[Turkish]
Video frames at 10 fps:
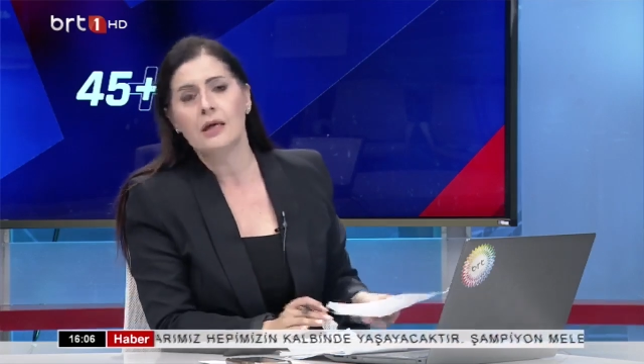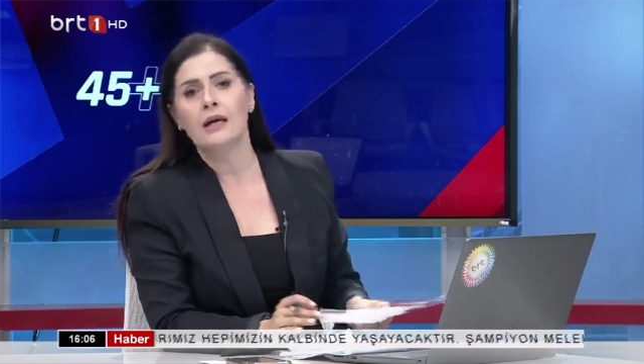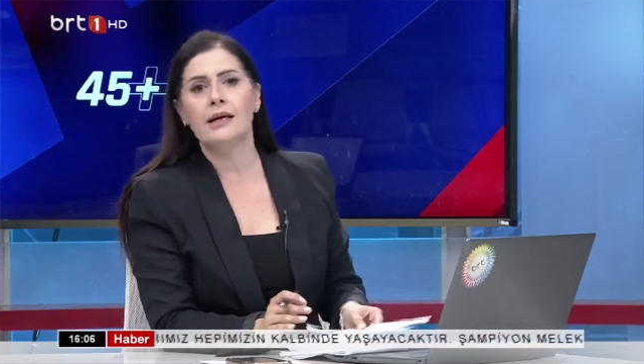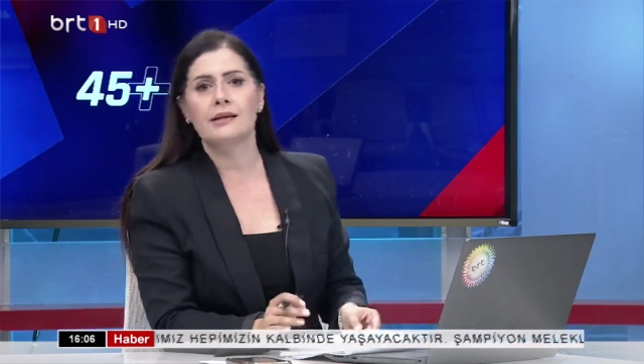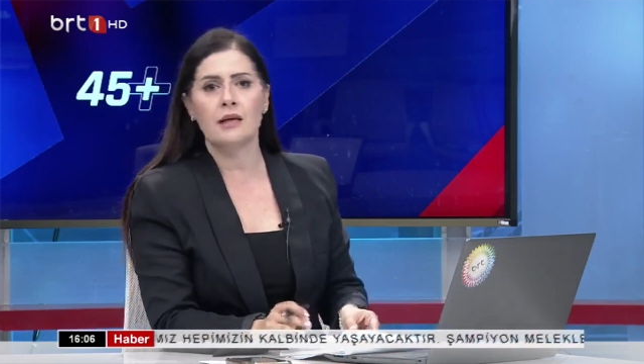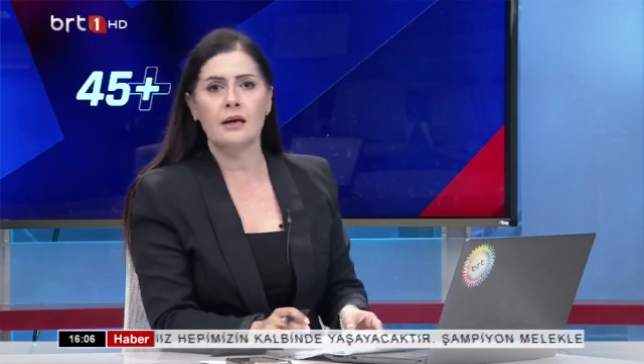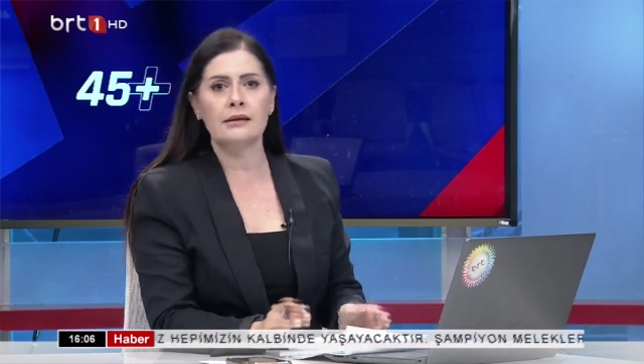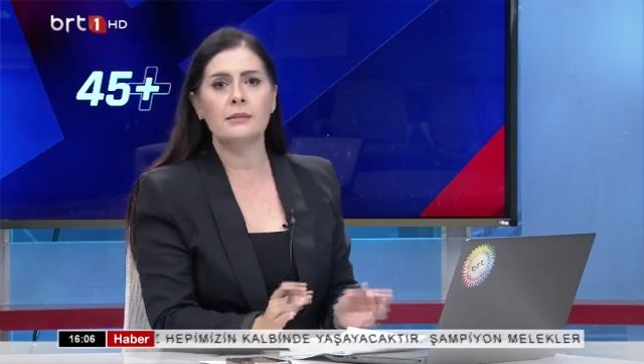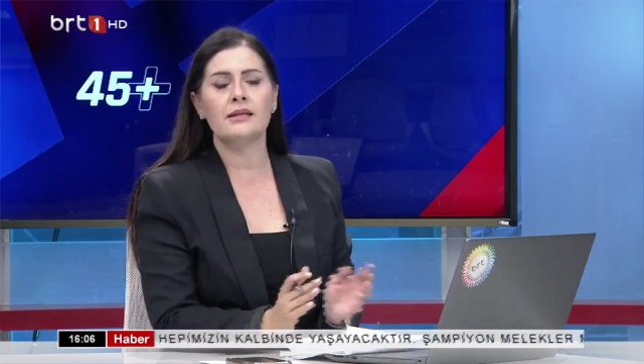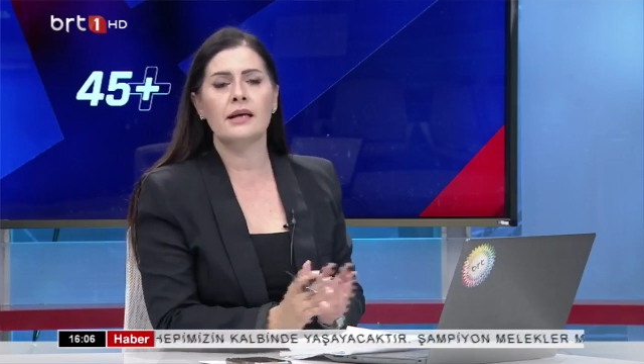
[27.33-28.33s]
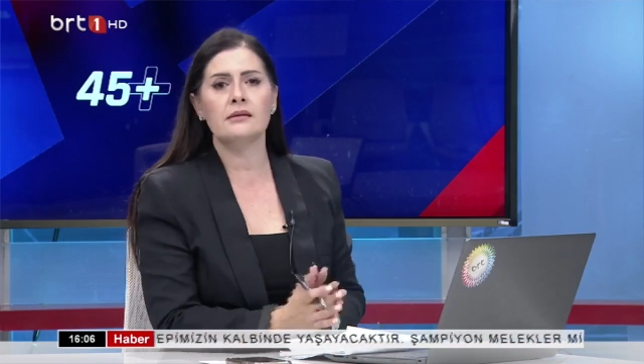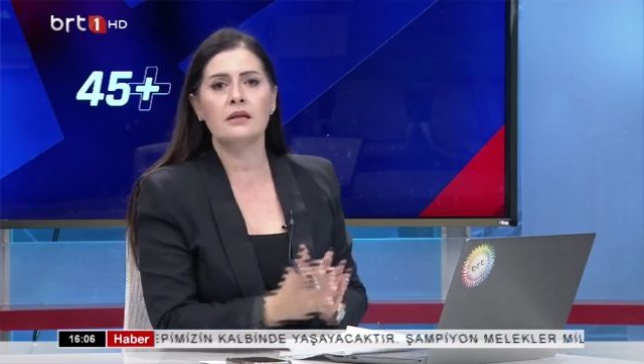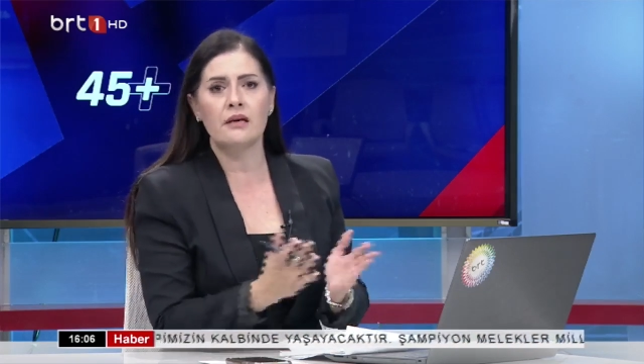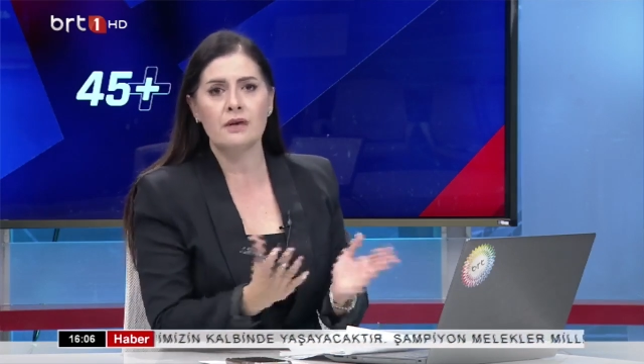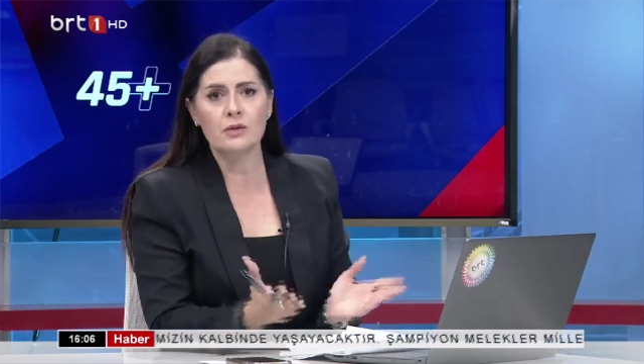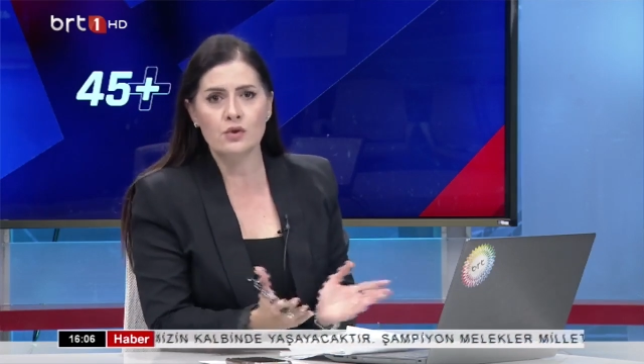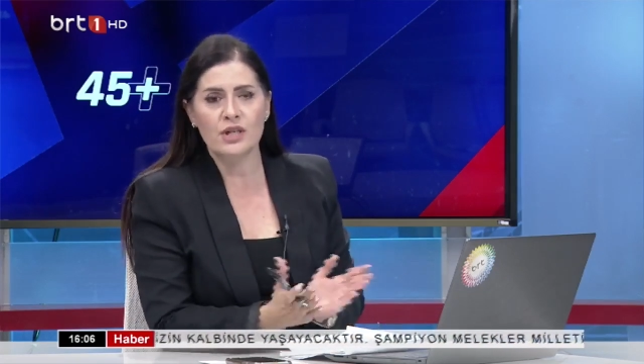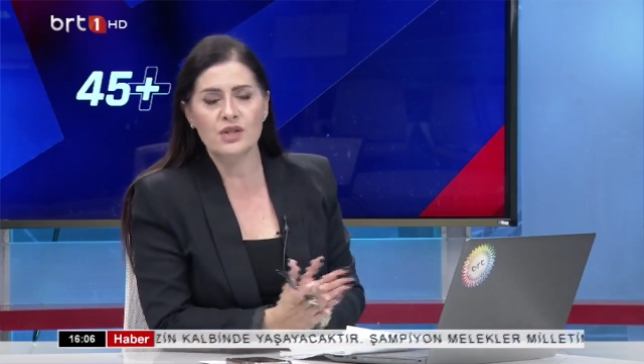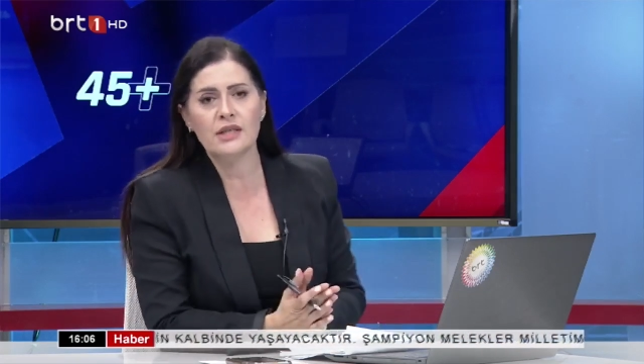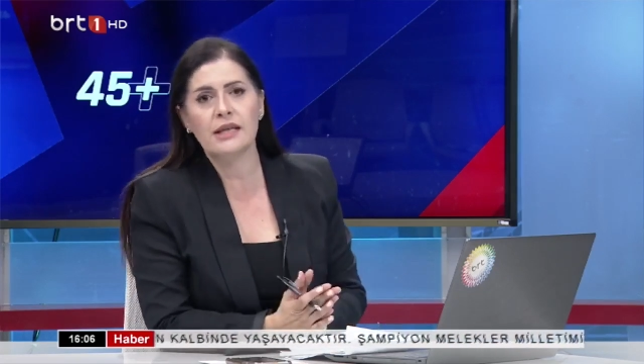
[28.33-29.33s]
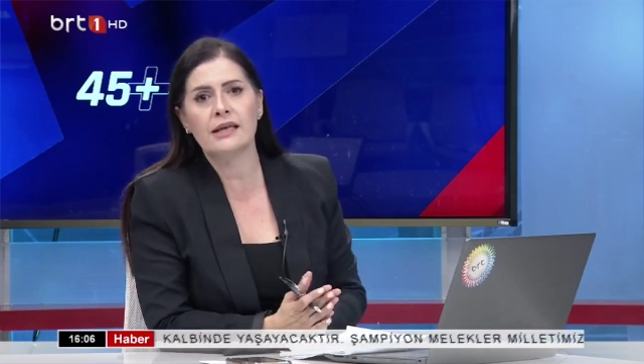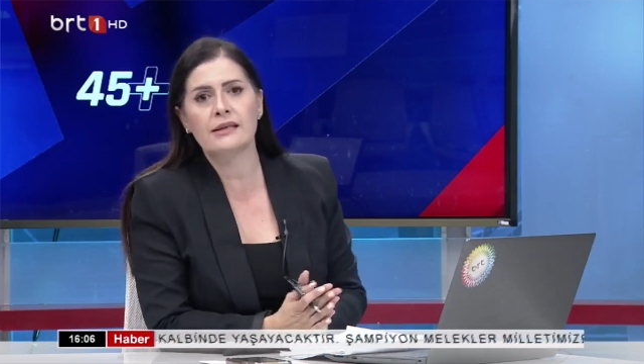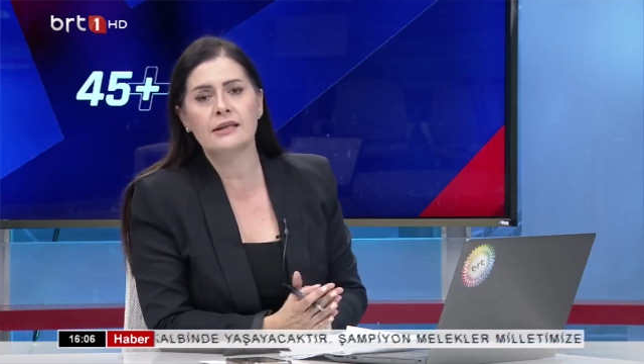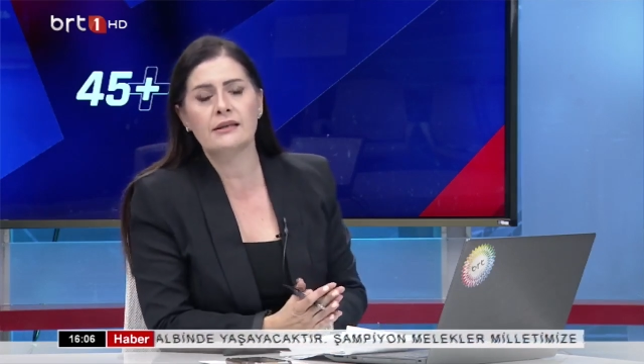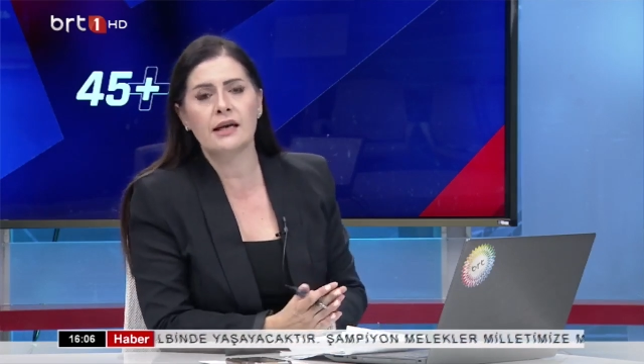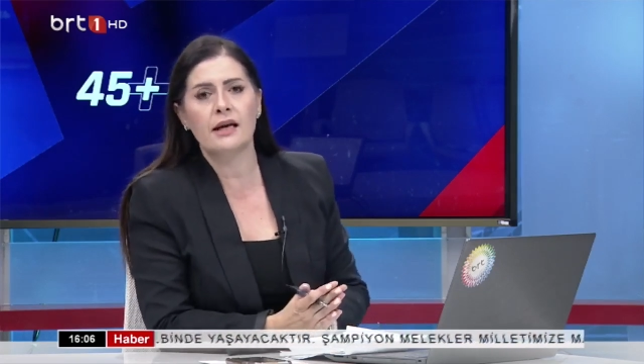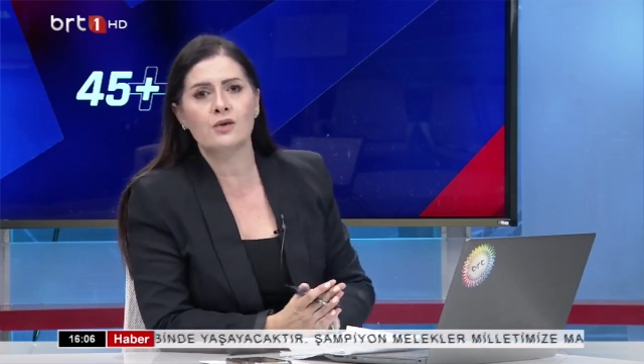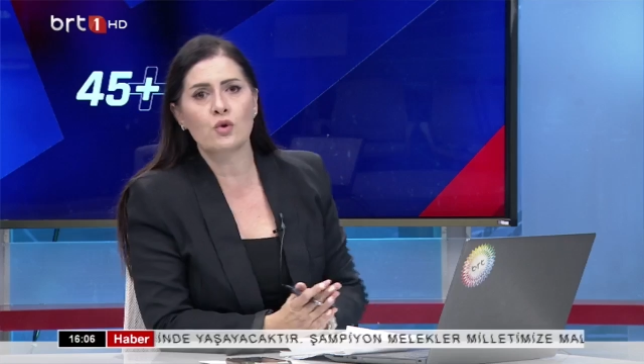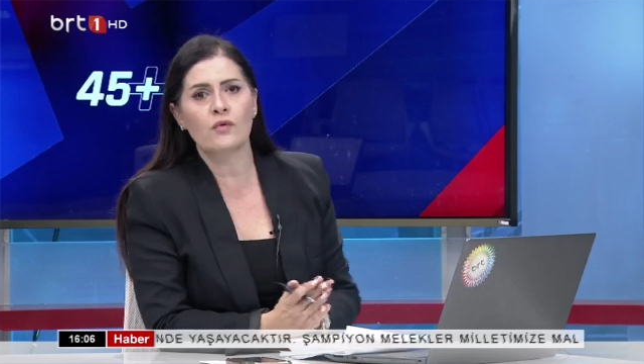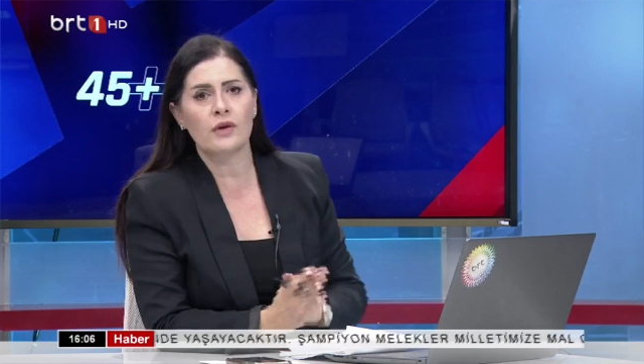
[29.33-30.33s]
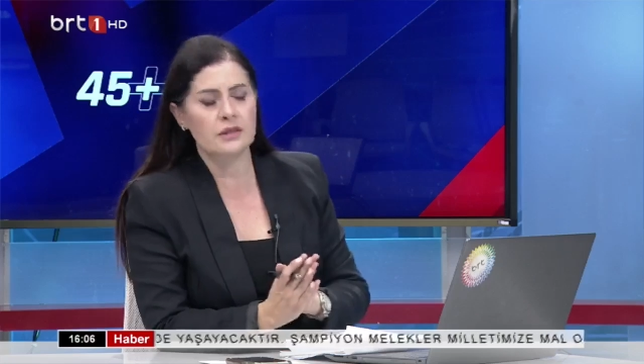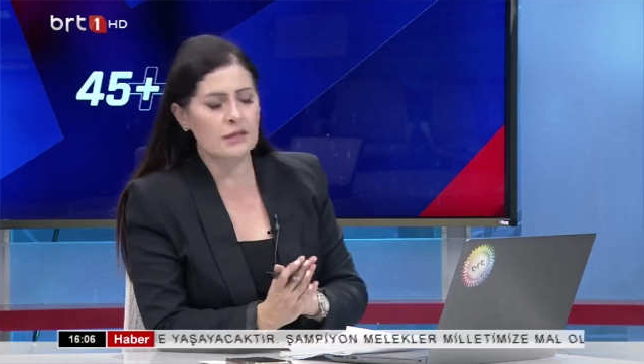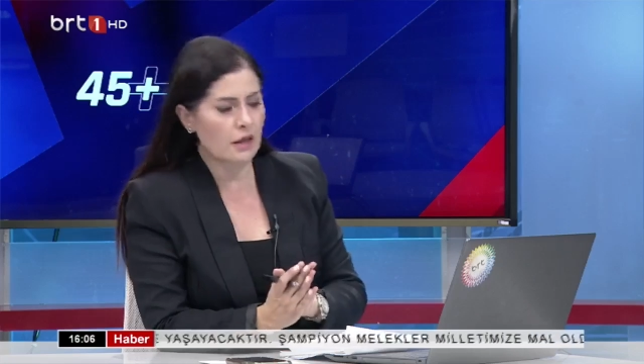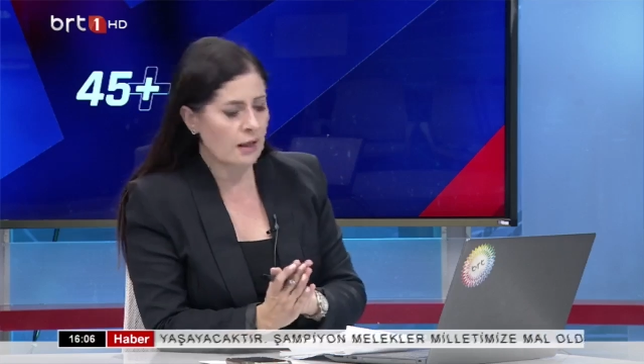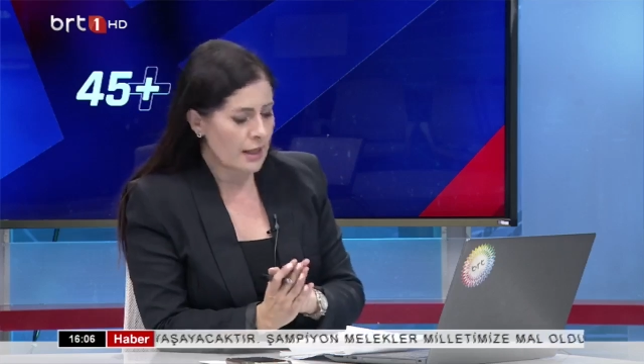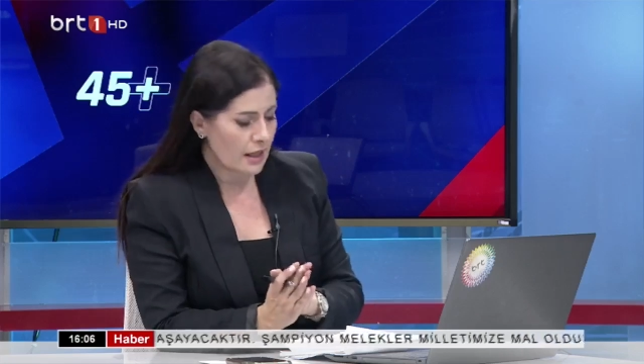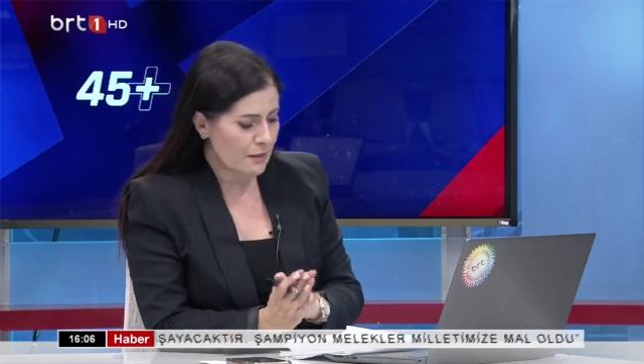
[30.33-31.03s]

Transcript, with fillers: e, takip eden dava süreciyle ilgili de çok fazla